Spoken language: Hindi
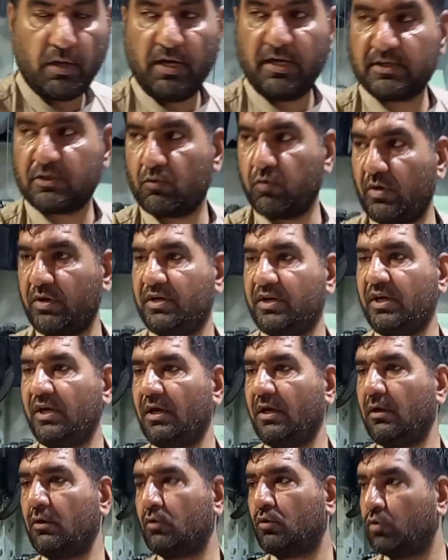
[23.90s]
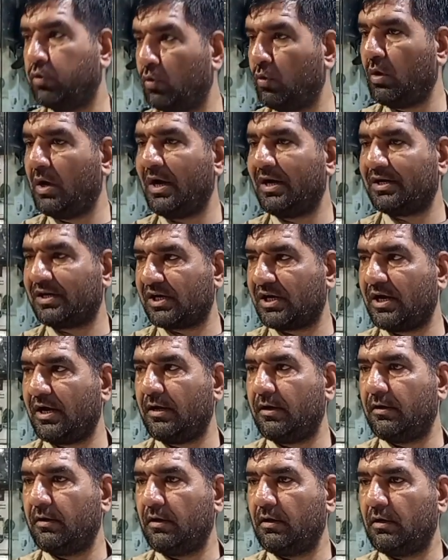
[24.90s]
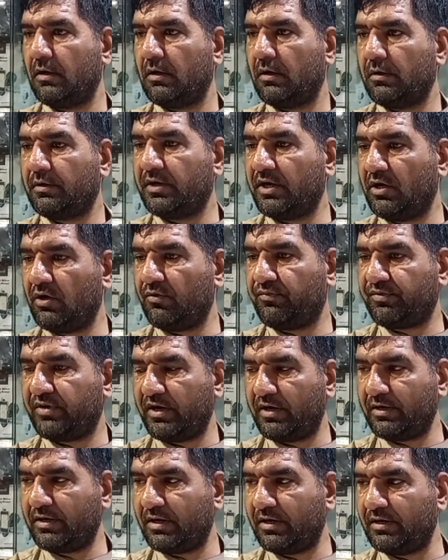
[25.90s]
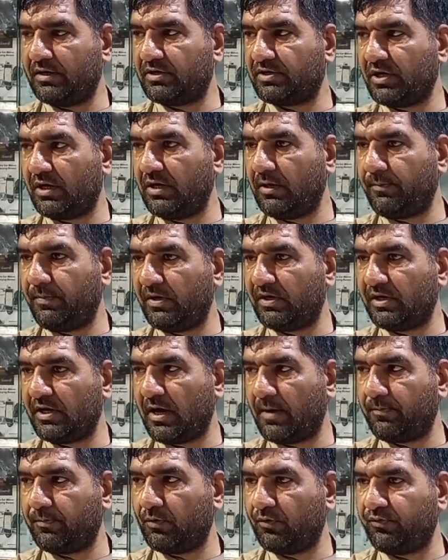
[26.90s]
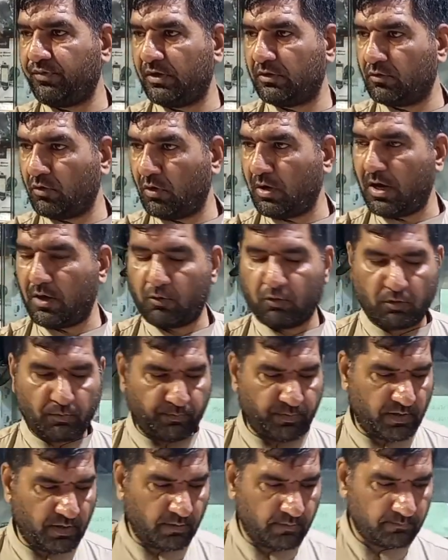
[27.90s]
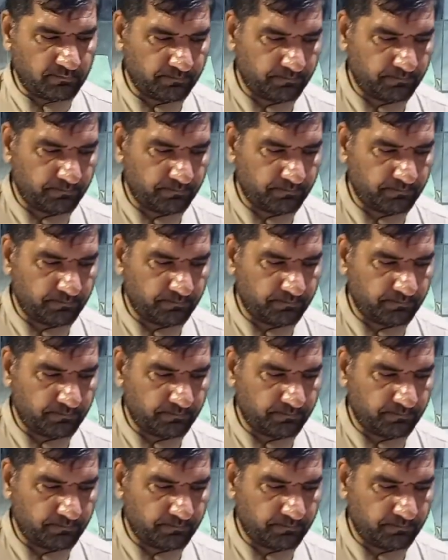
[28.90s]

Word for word: एस ट्वेंटी टू अल्ट्रा टेन ऑफ टेन कंडीशन है पी टी अप्रूफ है दो लाख रुपया